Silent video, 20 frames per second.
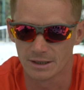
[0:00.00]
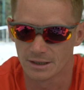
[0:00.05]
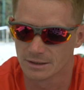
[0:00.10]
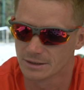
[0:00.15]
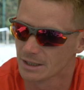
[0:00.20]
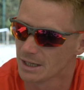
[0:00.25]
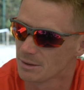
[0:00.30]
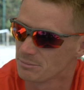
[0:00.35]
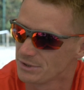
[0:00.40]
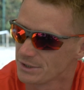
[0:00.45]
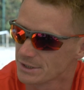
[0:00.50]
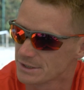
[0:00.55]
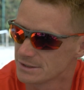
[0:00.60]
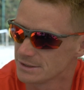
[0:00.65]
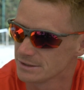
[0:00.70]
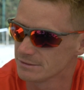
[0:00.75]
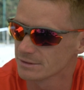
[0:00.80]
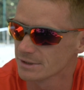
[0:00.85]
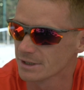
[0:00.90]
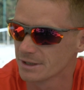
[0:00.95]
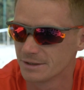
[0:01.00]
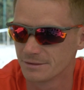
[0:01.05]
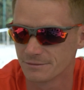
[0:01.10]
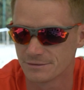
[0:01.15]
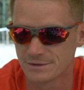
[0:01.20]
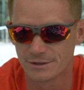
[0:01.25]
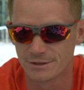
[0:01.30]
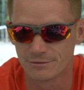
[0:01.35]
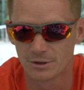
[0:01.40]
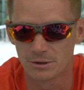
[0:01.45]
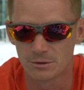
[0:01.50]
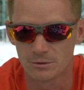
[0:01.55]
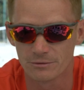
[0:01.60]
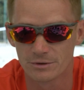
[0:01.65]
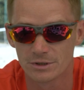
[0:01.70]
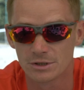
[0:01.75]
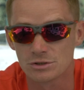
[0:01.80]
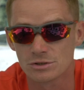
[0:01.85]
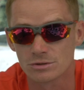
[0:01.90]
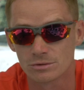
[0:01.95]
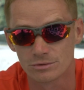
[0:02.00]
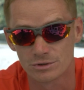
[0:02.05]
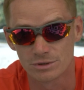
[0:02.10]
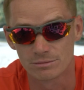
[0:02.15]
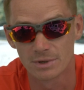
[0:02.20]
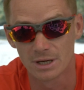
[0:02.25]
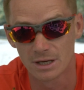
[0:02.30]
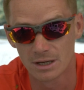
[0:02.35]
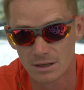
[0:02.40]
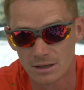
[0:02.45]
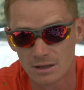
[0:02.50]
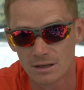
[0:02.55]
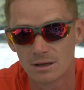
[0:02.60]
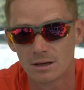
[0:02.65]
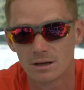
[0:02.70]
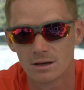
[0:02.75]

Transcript: когда объективно все вокруг видят, что у тебя